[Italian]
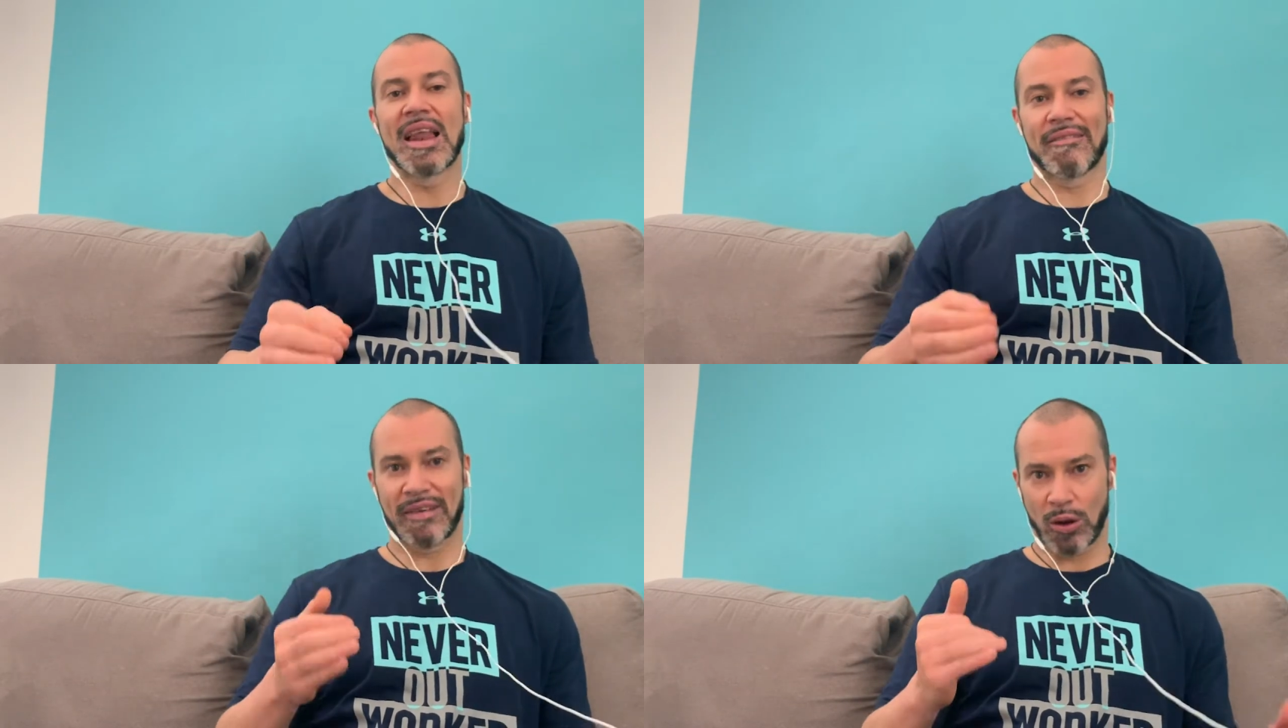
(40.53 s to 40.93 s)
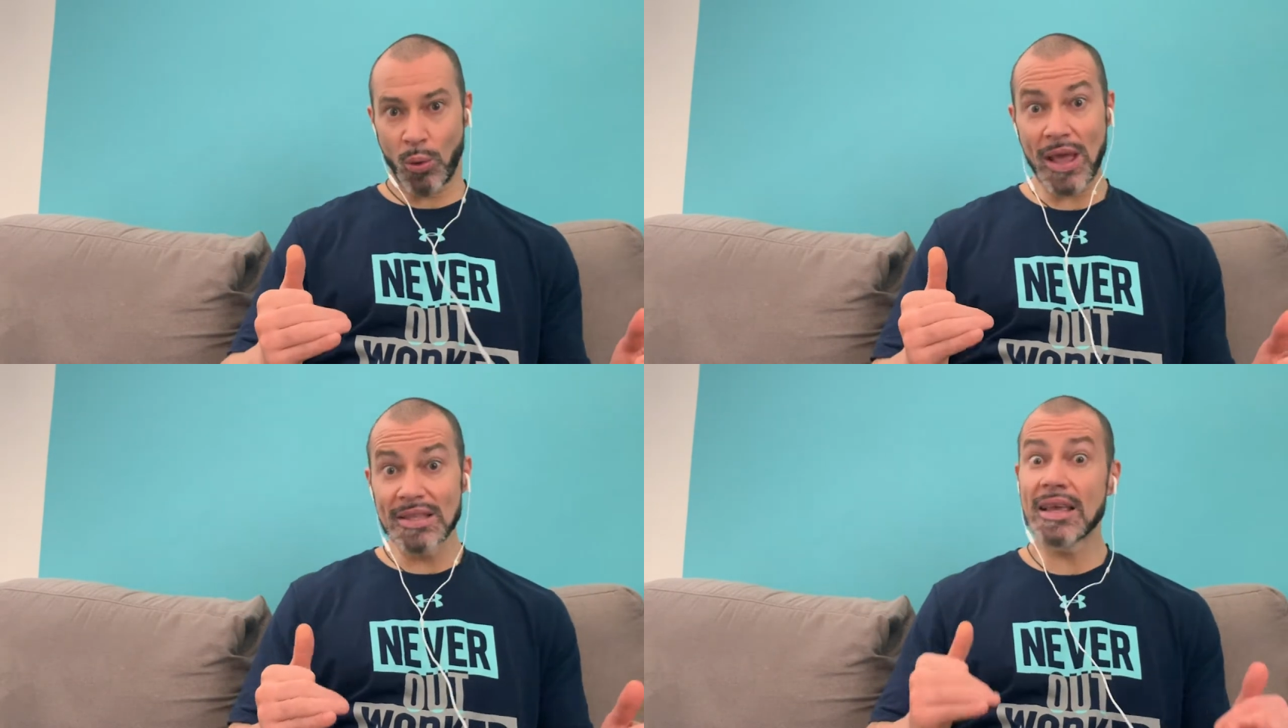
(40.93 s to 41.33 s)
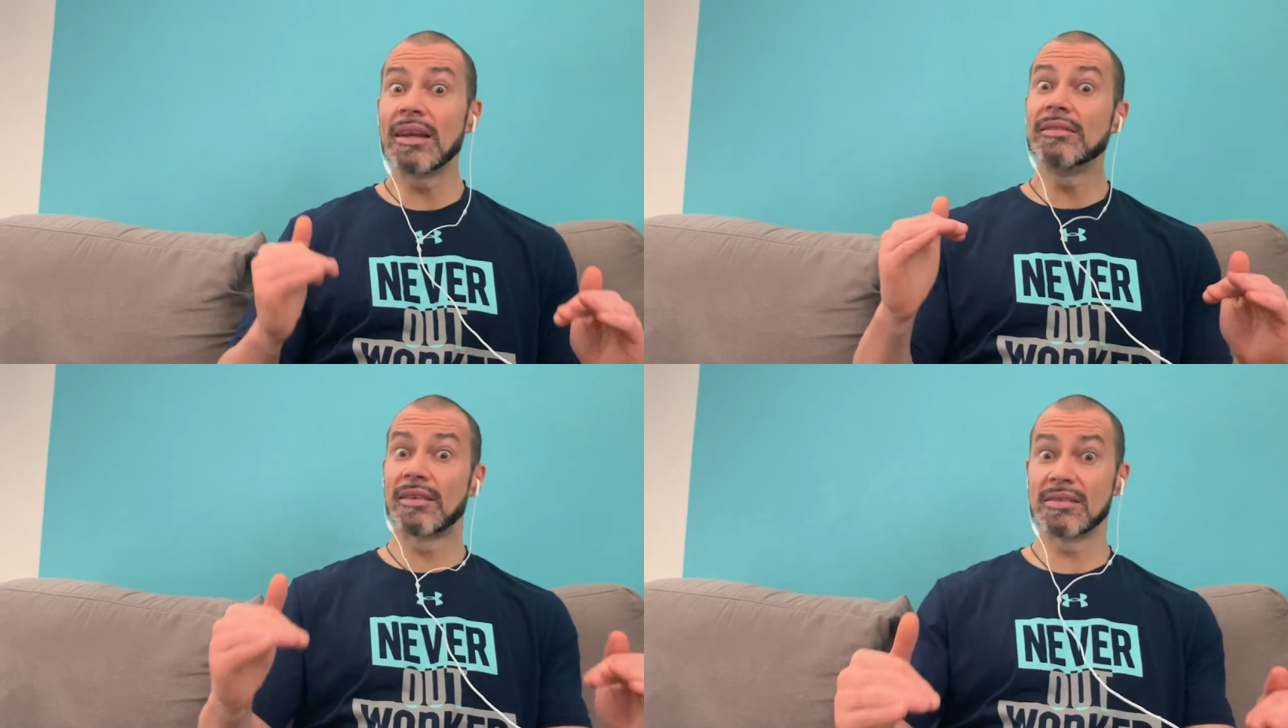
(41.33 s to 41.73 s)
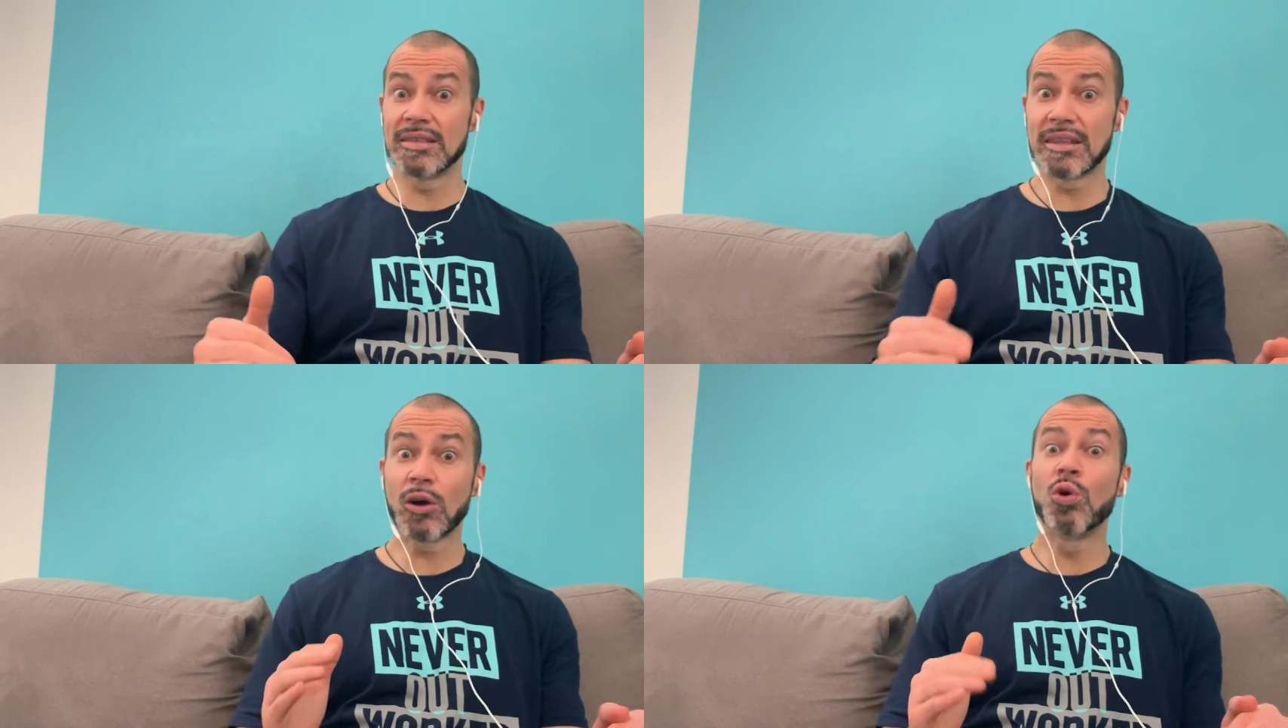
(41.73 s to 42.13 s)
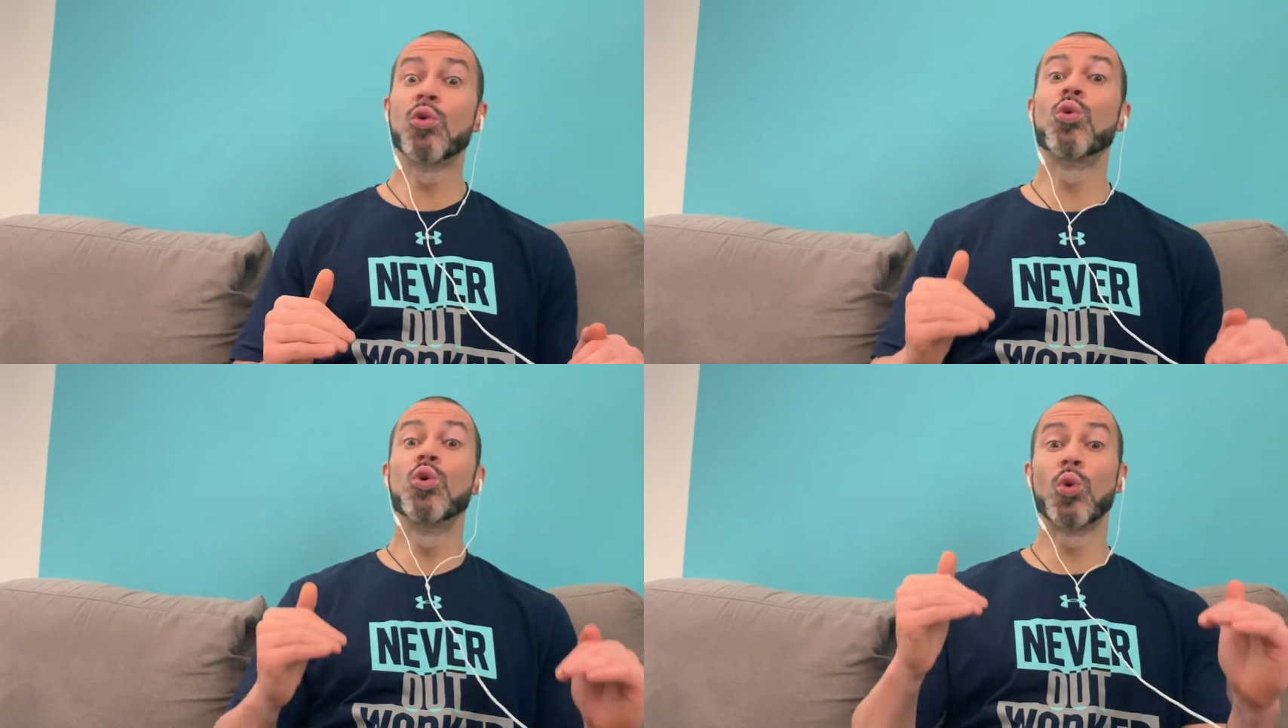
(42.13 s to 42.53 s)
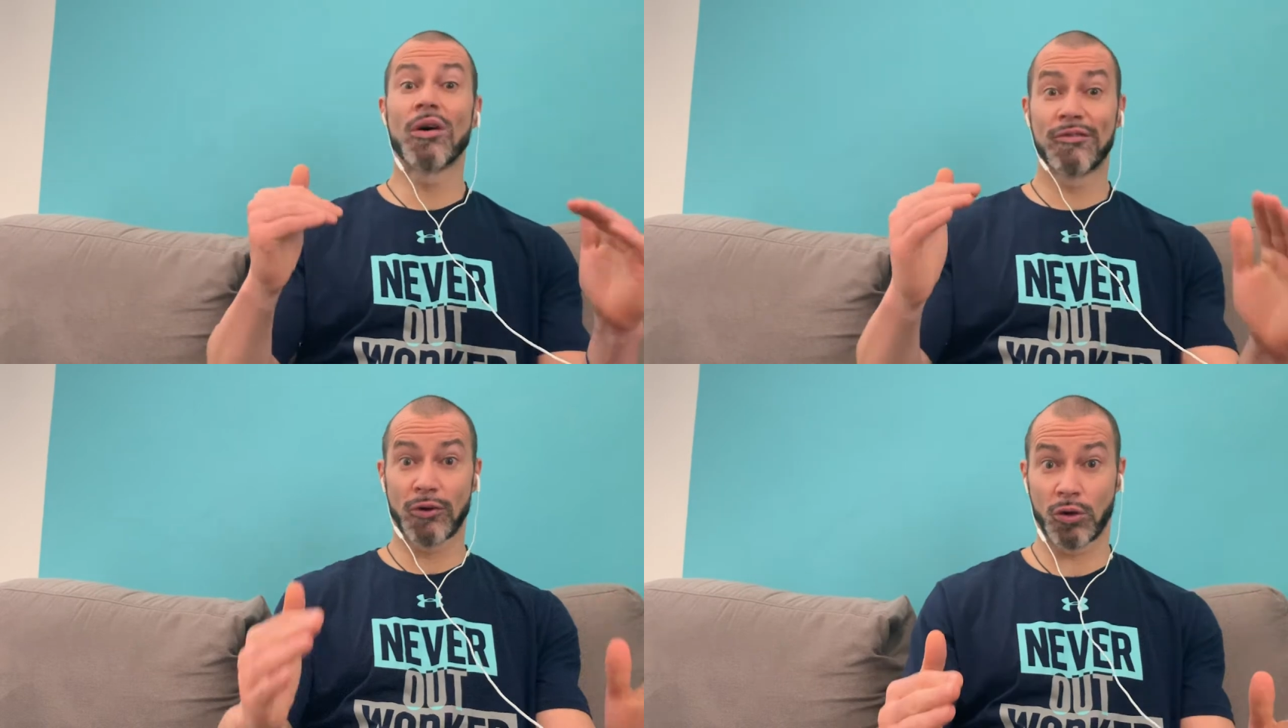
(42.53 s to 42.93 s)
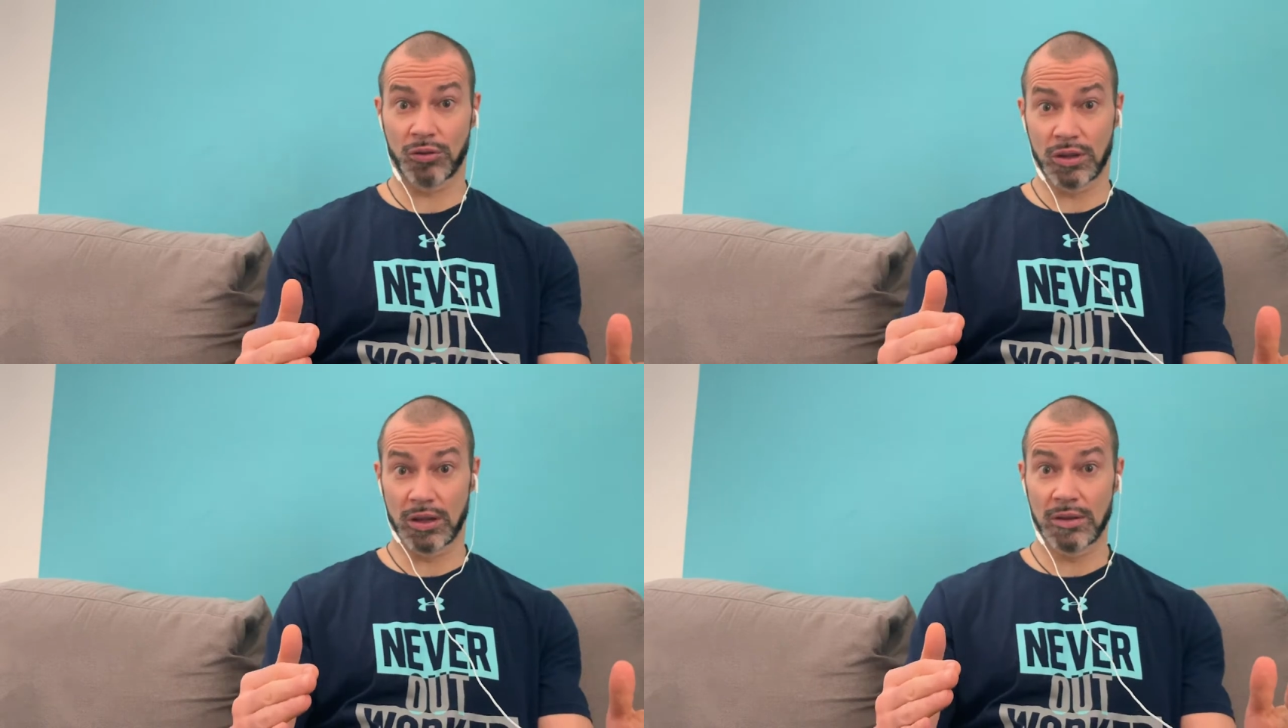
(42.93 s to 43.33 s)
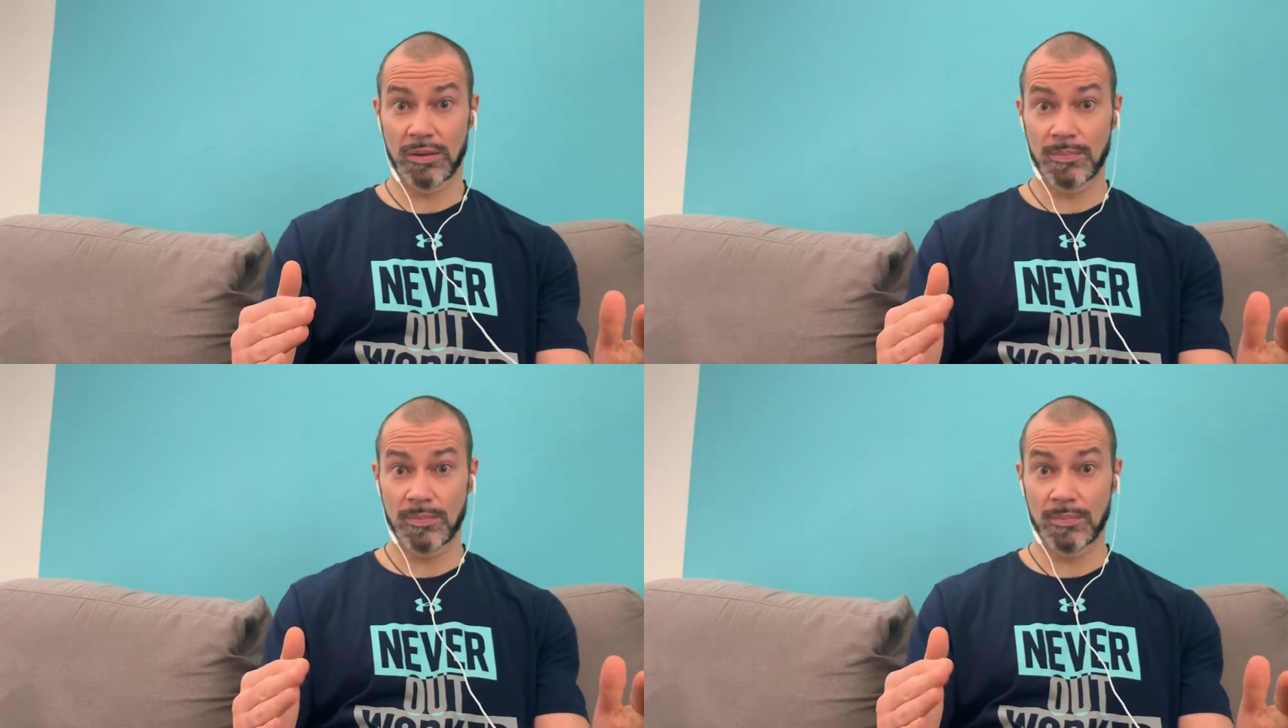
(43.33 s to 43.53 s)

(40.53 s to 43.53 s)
la frequenza e l'intensità con cui lo affronti.